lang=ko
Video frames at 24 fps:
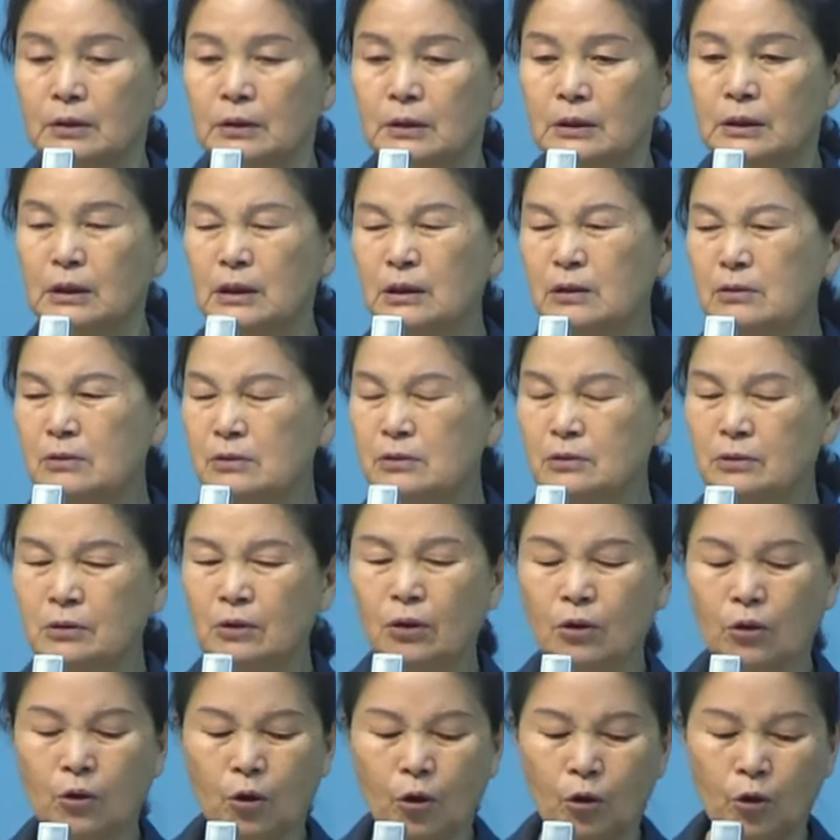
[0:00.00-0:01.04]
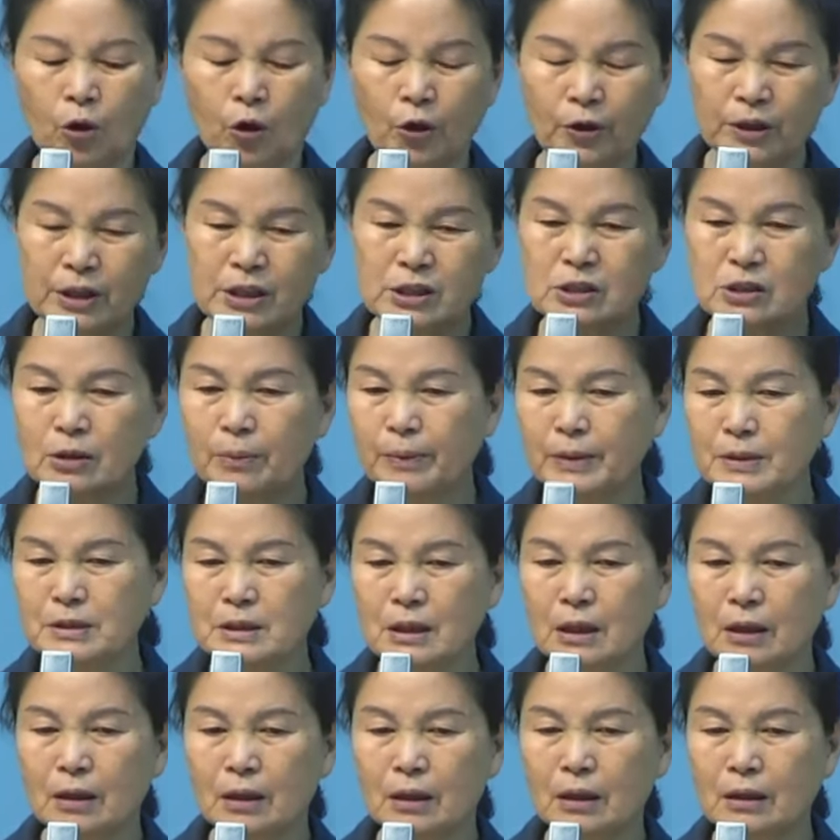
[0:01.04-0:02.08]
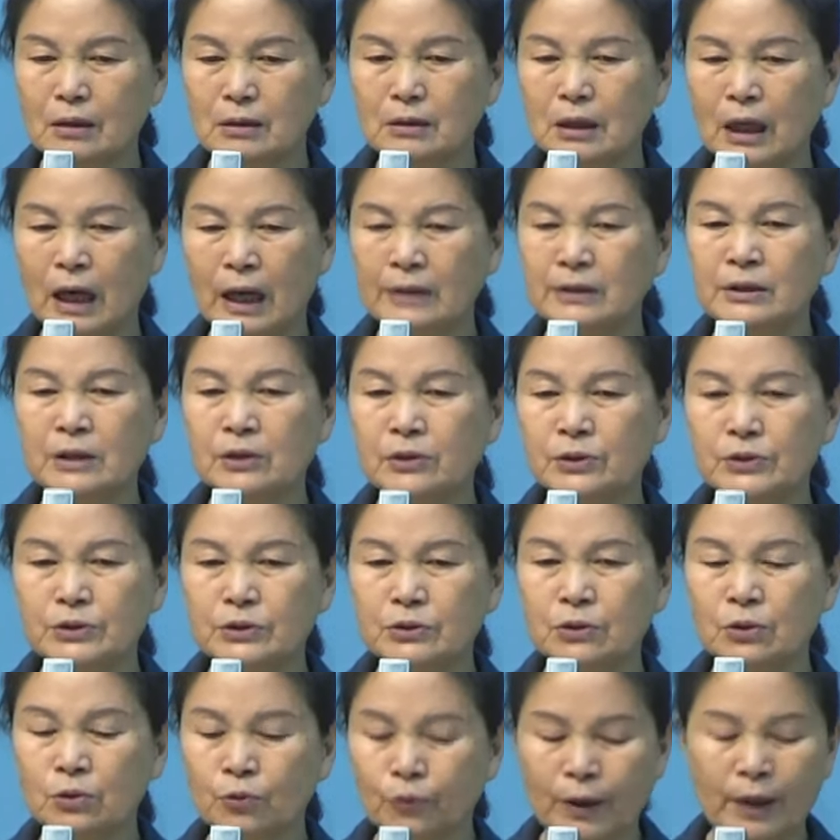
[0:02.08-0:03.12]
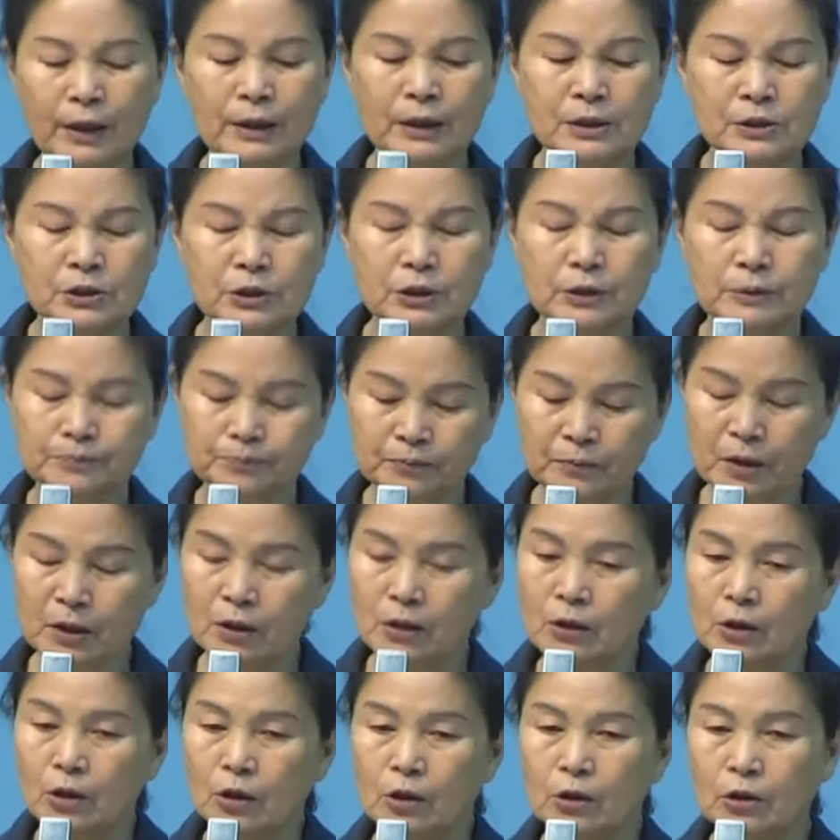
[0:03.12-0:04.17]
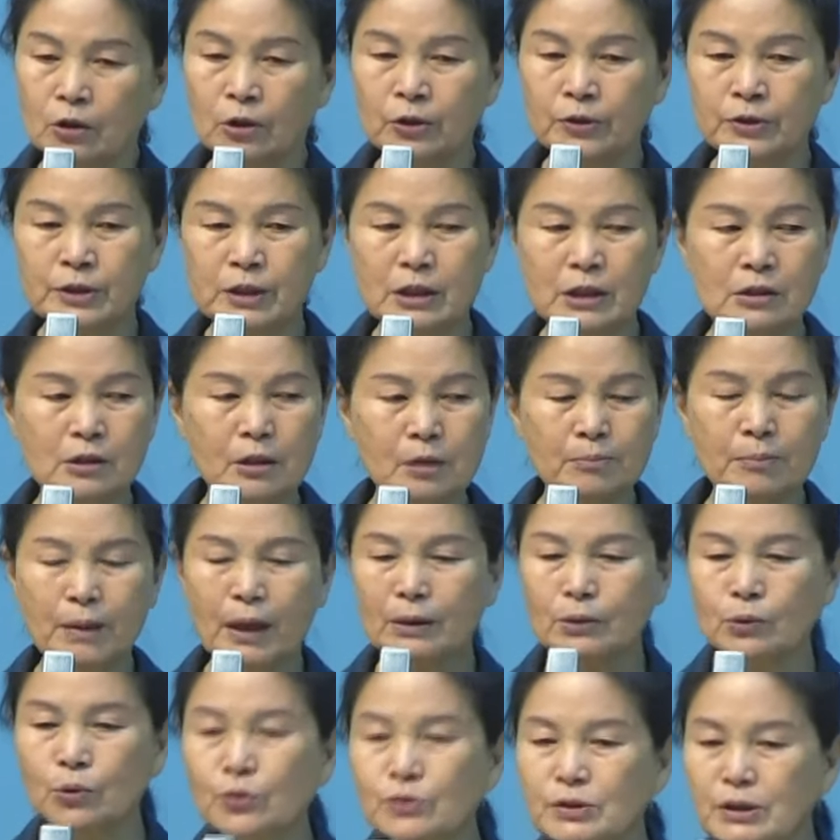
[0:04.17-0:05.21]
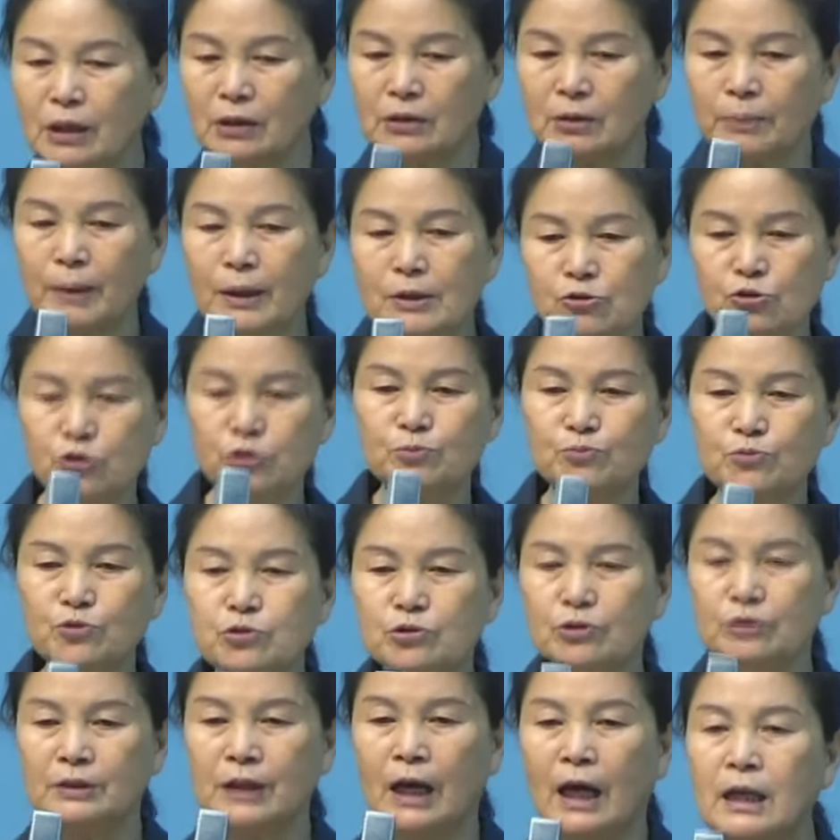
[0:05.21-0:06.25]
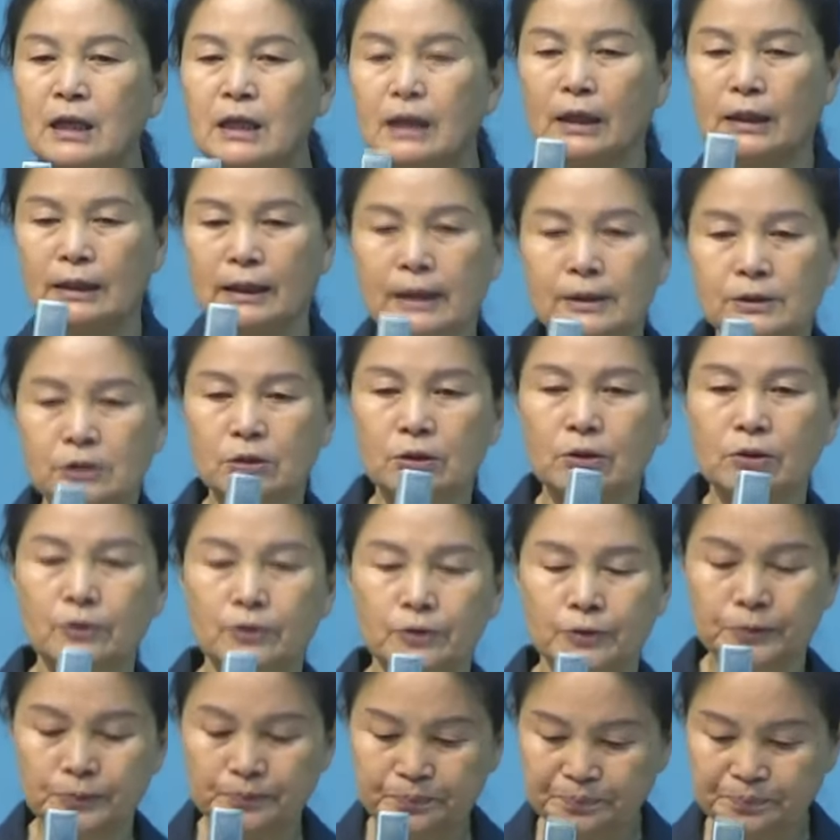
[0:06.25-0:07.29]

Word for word: 그리고는 거기 있어봤자 안 되겠어. 얼른 와야지. 언니들 막 동생도 막 춤추고 난리가 났어.